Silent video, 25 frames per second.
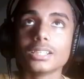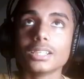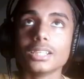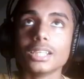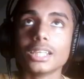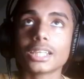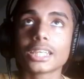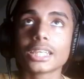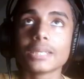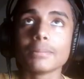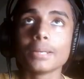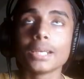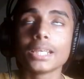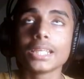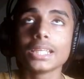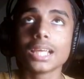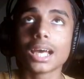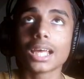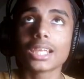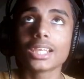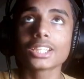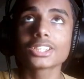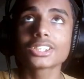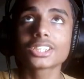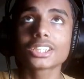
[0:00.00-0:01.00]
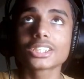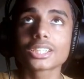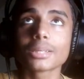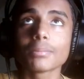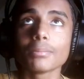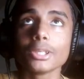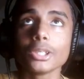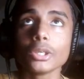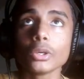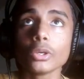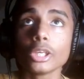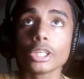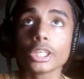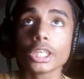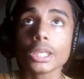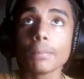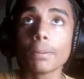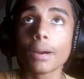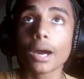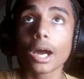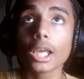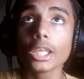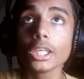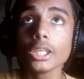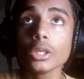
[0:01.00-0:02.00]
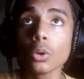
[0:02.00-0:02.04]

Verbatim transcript: लेकिन मेरी लालच खत्म नहीं होएगी भाई